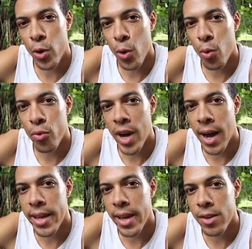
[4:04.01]
que l'on va
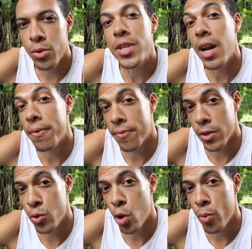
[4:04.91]
aller jusqu'à la fin
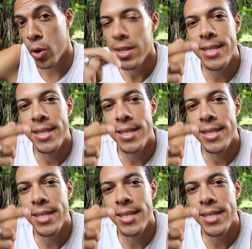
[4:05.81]
du roman.